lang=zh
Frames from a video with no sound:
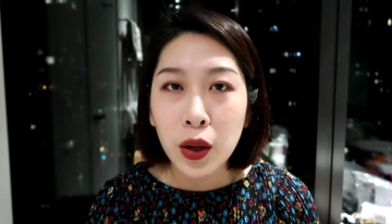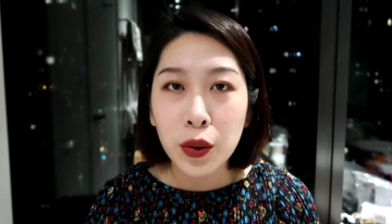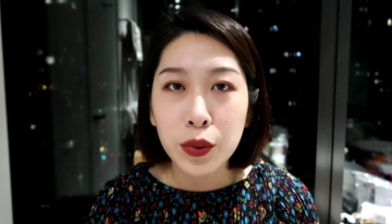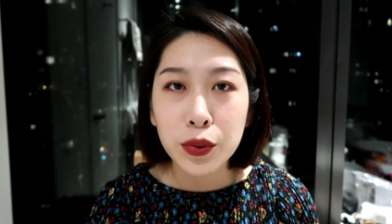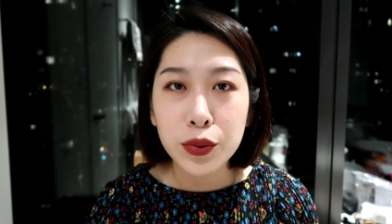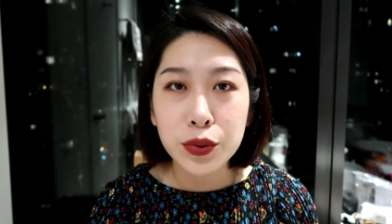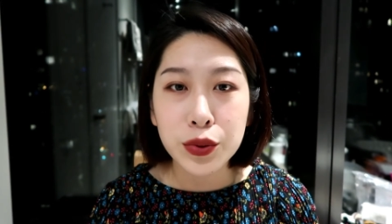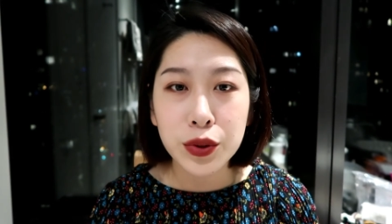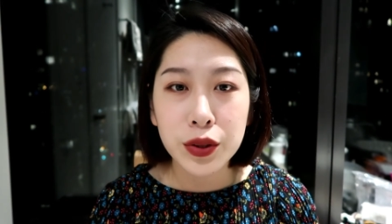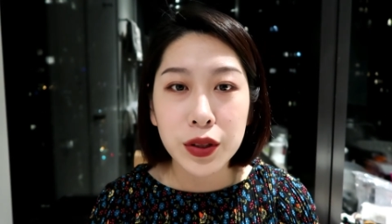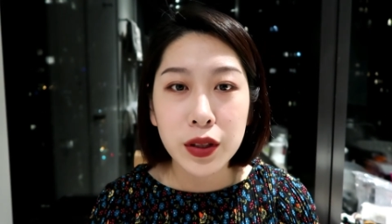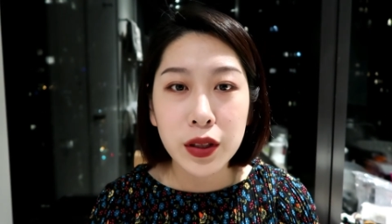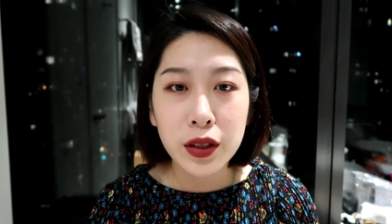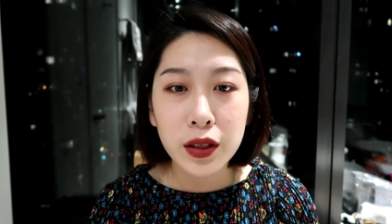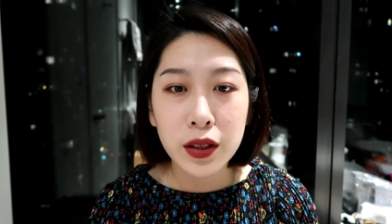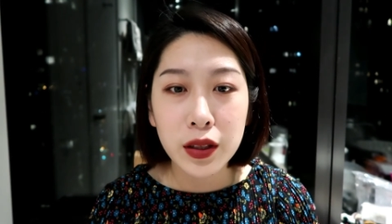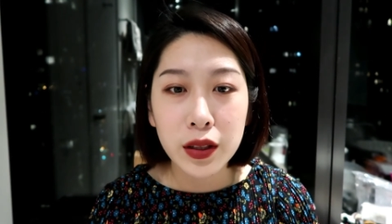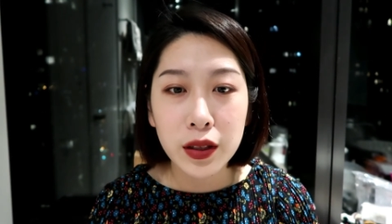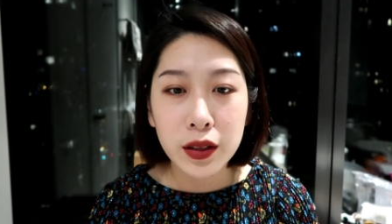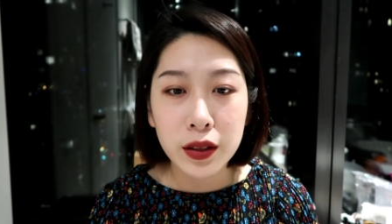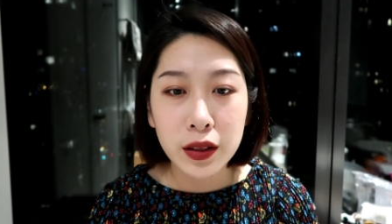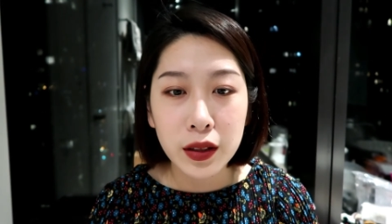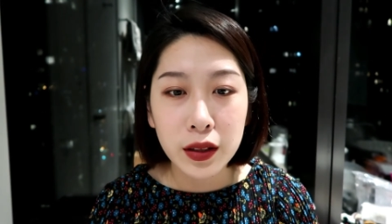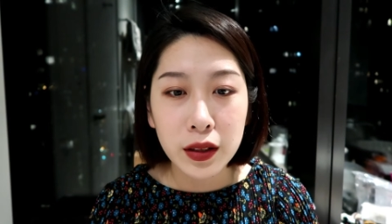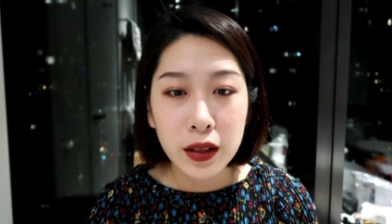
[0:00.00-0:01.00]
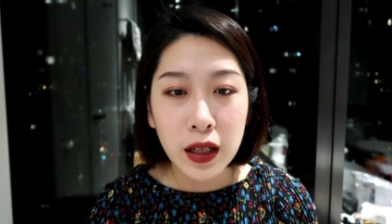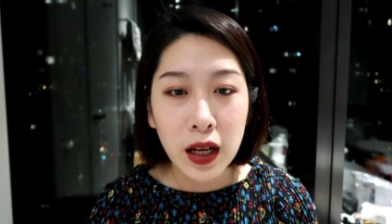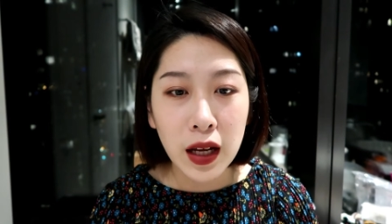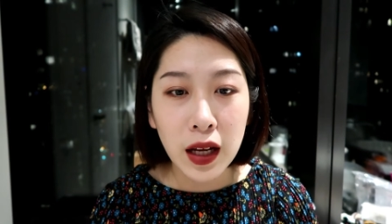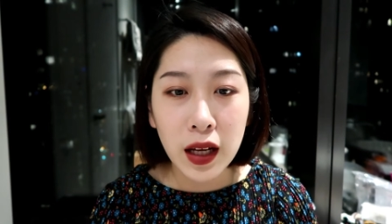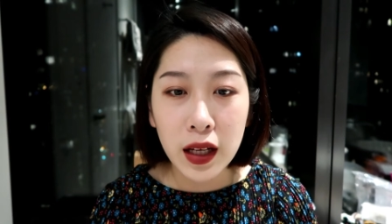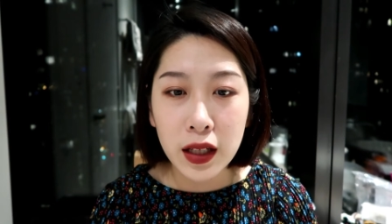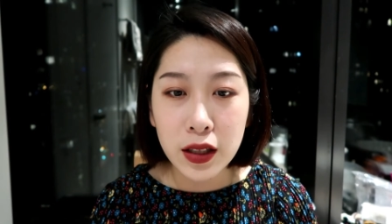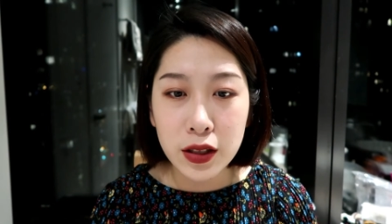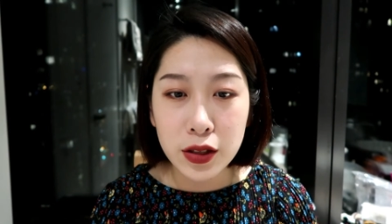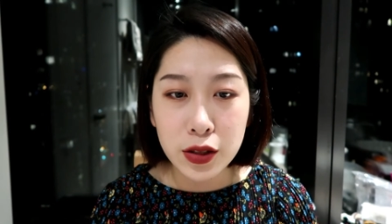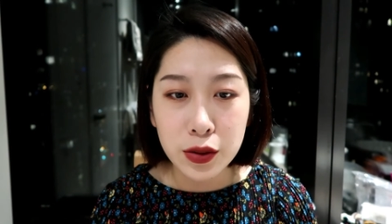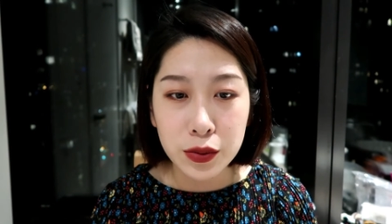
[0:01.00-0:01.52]
我就觉得
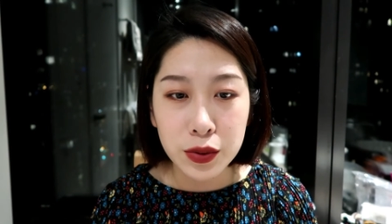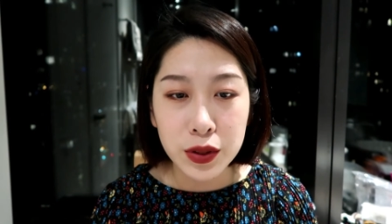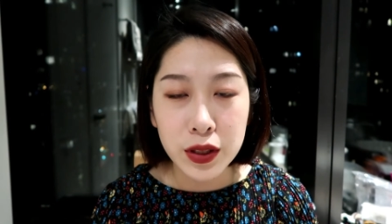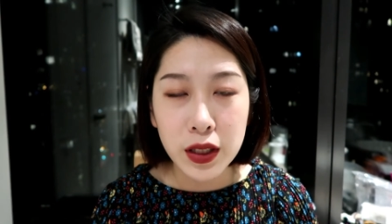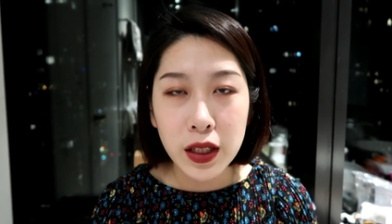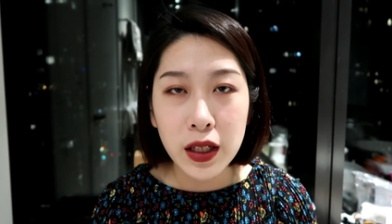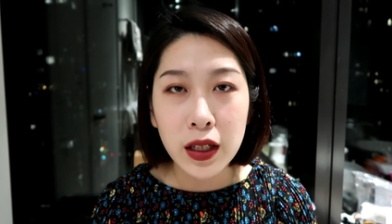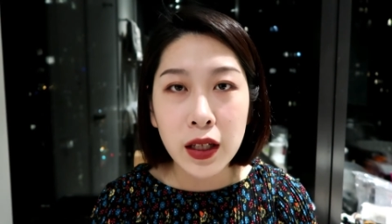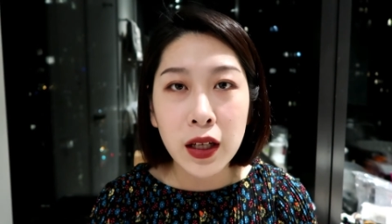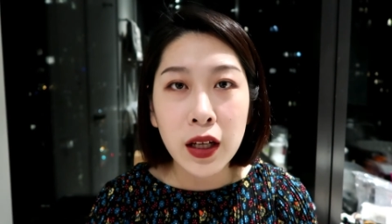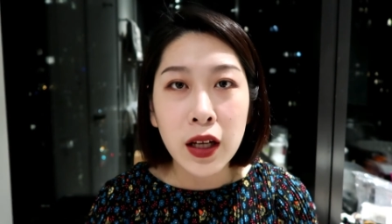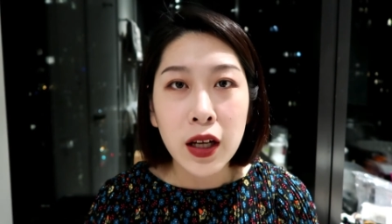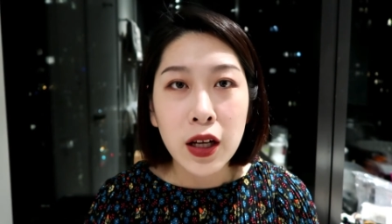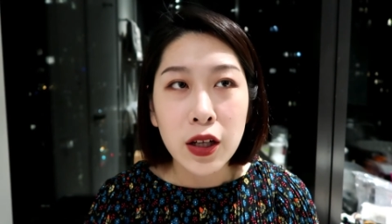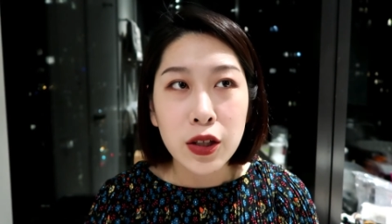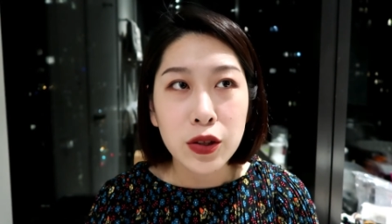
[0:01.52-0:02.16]
它首先，